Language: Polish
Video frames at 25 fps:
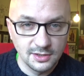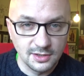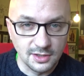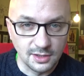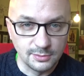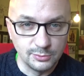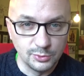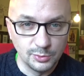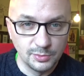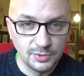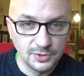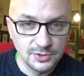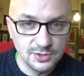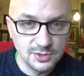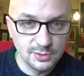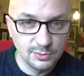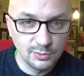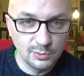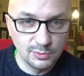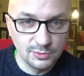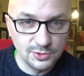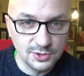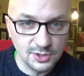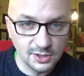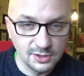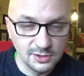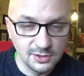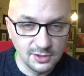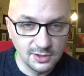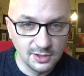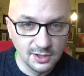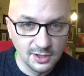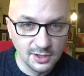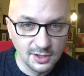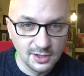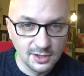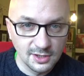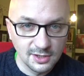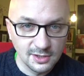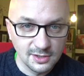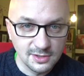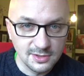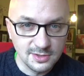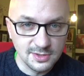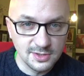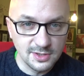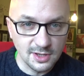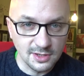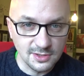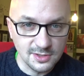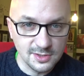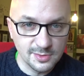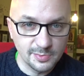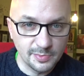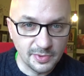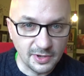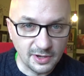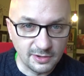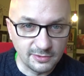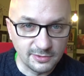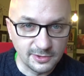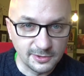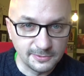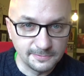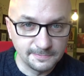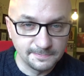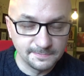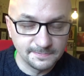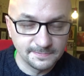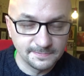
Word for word: a my będziemy musieli zdać sprawę.